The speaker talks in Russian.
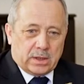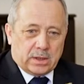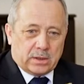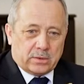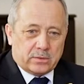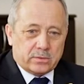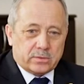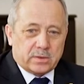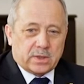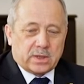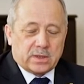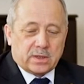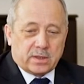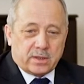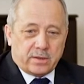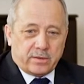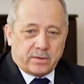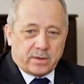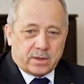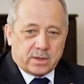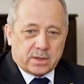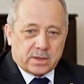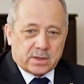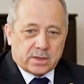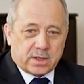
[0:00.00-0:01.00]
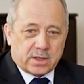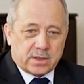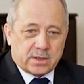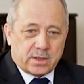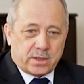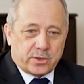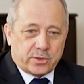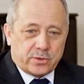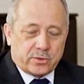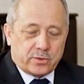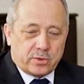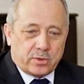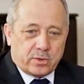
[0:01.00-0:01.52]
Ну, надо, наверное, сказать,
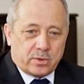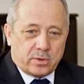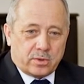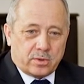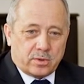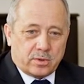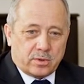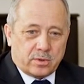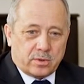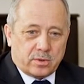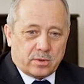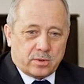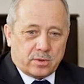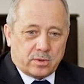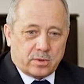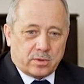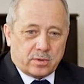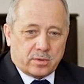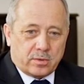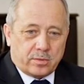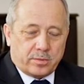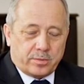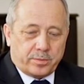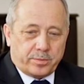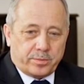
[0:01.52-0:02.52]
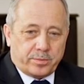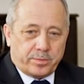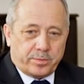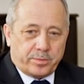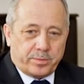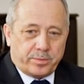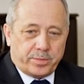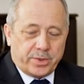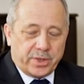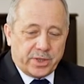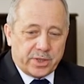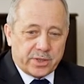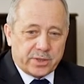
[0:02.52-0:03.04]
что э,
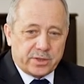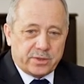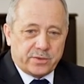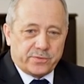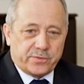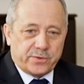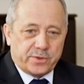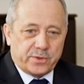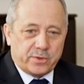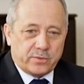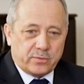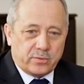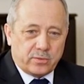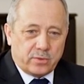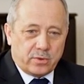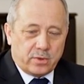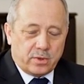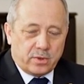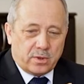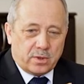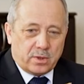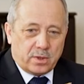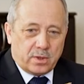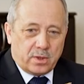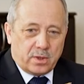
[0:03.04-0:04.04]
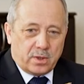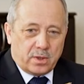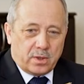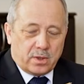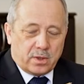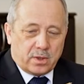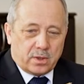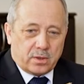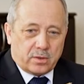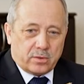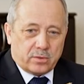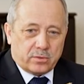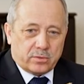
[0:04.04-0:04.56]
прежде всего
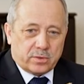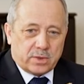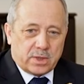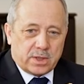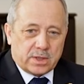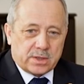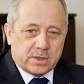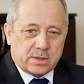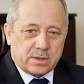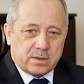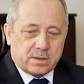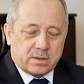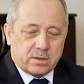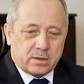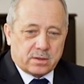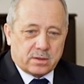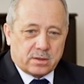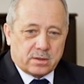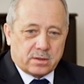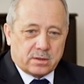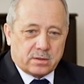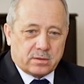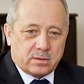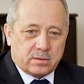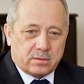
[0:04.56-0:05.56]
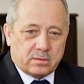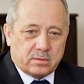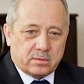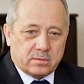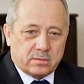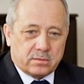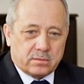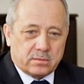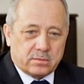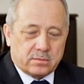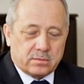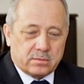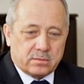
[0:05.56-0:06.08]
у нас э,
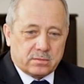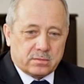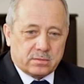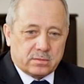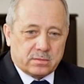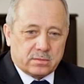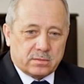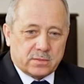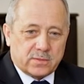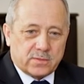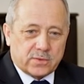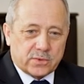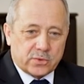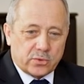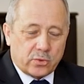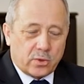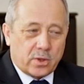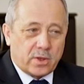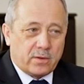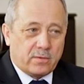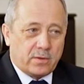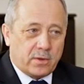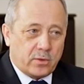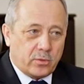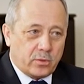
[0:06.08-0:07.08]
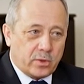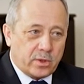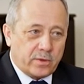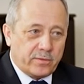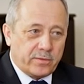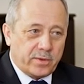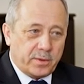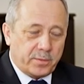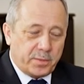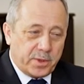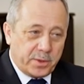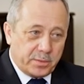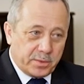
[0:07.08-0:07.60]
высокого
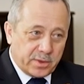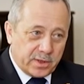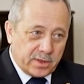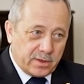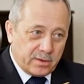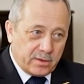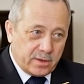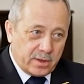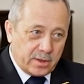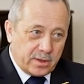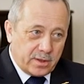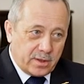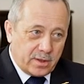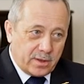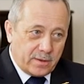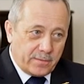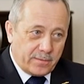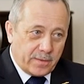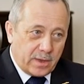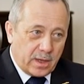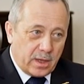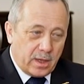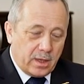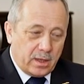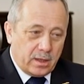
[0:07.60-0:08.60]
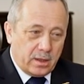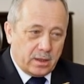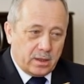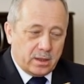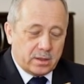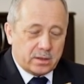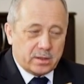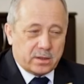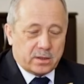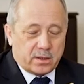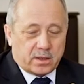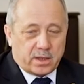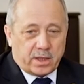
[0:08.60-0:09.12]
уровня преподаватели. И
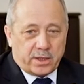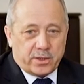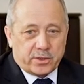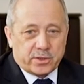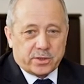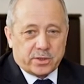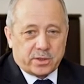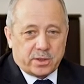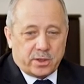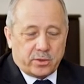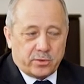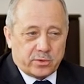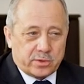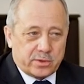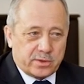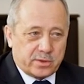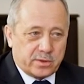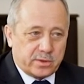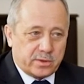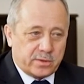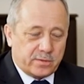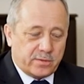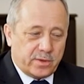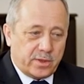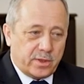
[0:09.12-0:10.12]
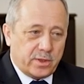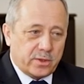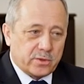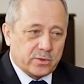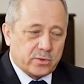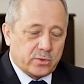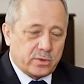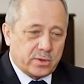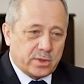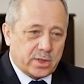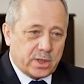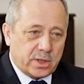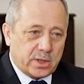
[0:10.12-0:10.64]
это, конечно, дает свои
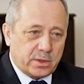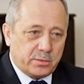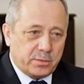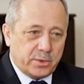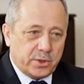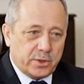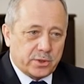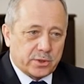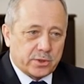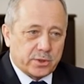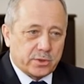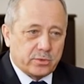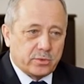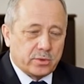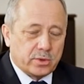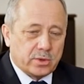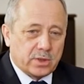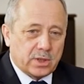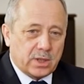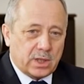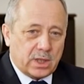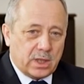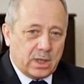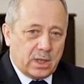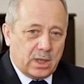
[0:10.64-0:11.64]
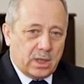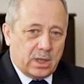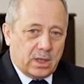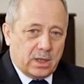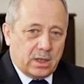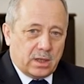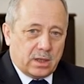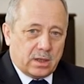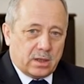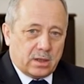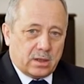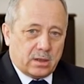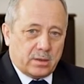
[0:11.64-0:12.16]
результаты. Мы ежегодно
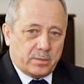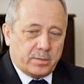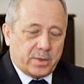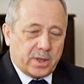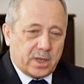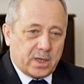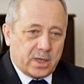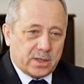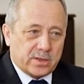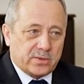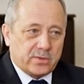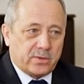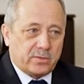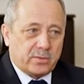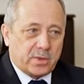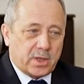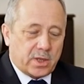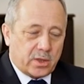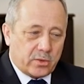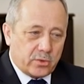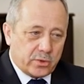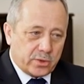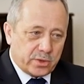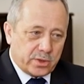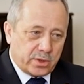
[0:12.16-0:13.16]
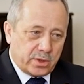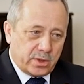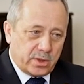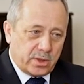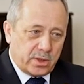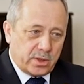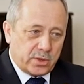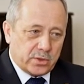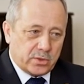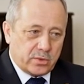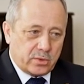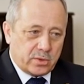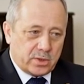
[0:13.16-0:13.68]
а, показываем хорошие
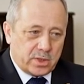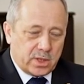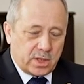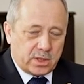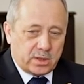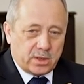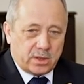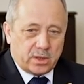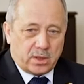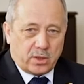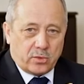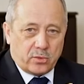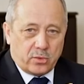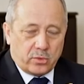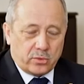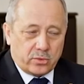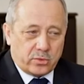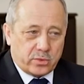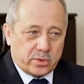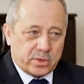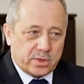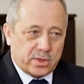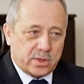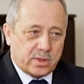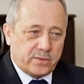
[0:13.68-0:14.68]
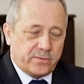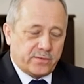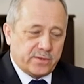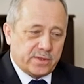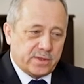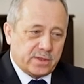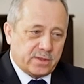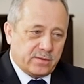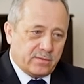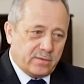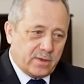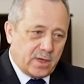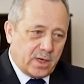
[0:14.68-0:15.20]
результаты на конкурсах,
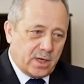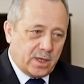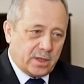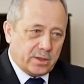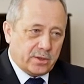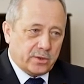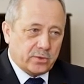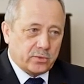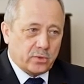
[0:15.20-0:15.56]
фестивалях, не